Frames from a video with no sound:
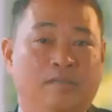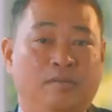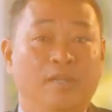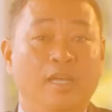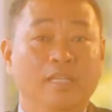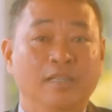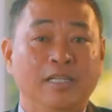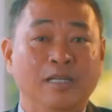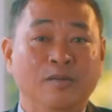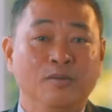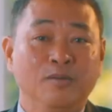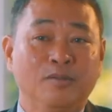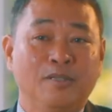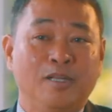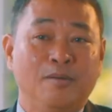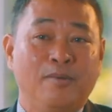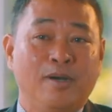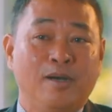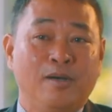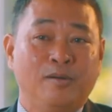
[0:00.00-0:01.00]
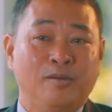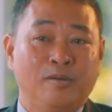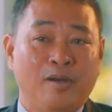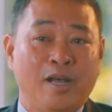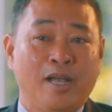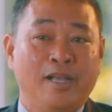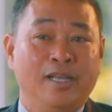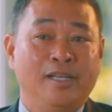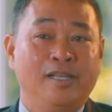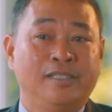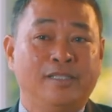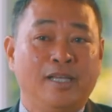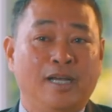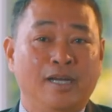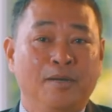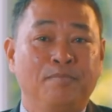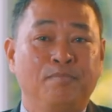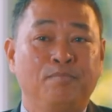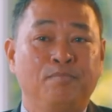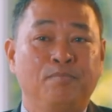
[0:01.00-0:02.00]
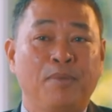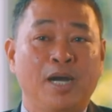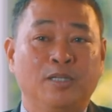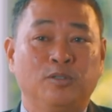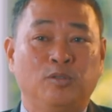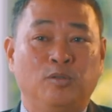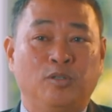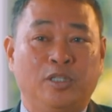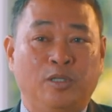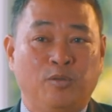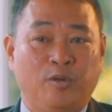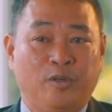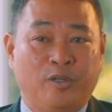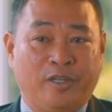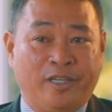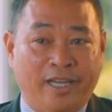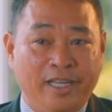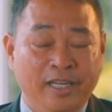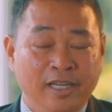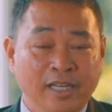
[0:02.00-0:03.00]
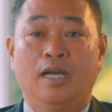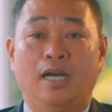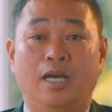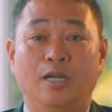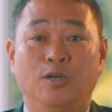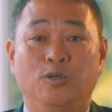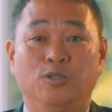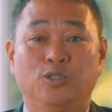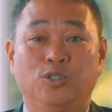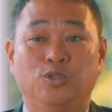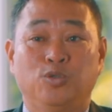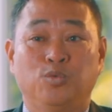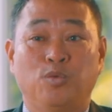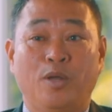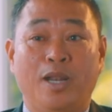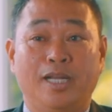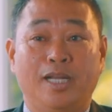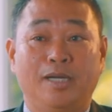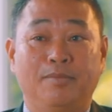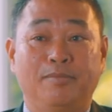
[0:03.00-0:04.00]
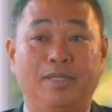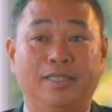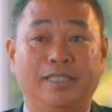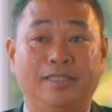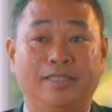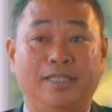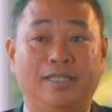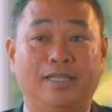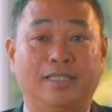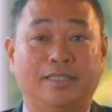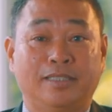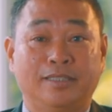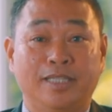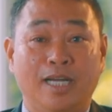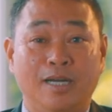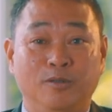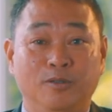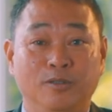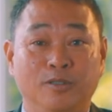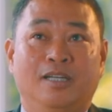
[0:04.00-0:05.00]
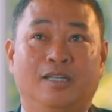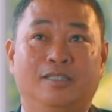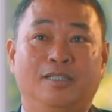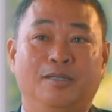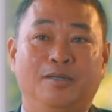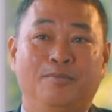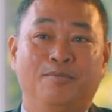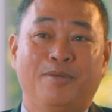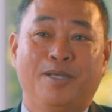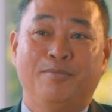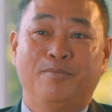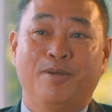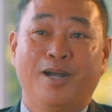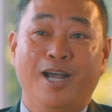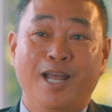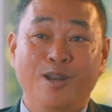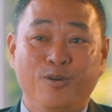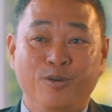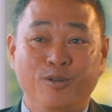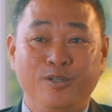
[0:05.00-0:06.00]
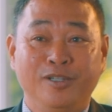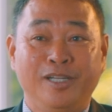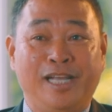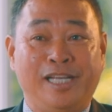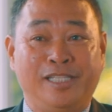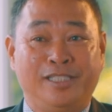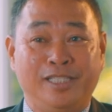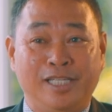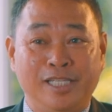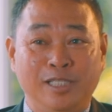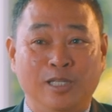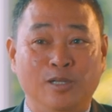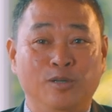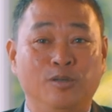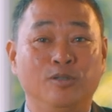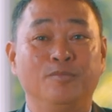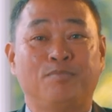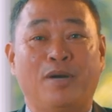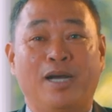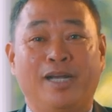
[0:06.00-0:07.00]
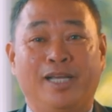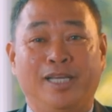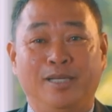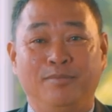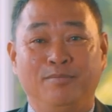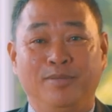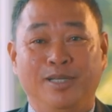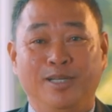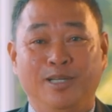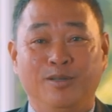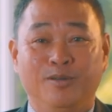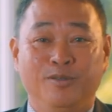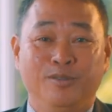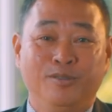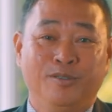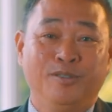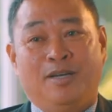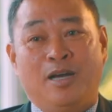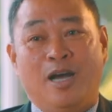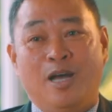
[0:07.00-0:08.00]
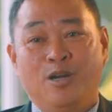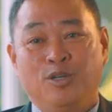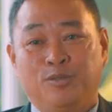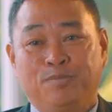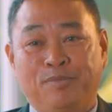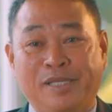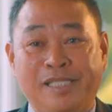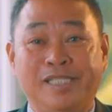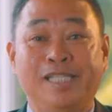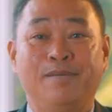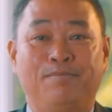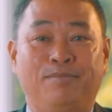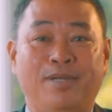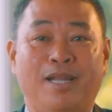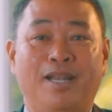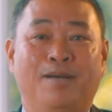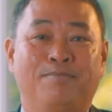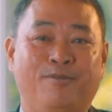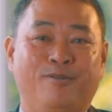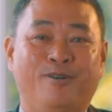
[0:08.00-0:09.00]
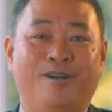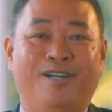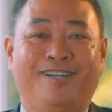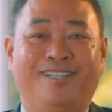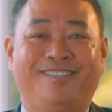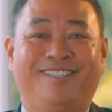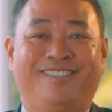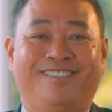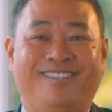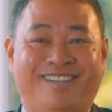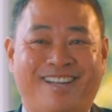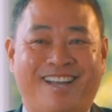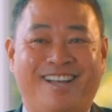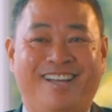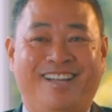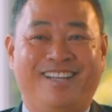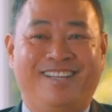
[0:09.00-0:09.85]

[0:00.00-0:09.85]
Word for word: So dati kong trabaho ay isang factory worker. Halos wala nang matitira sa sahod kasi may mga loan, is-is loan, pag-ibig loan. Halos payslip na lang po ang natitira.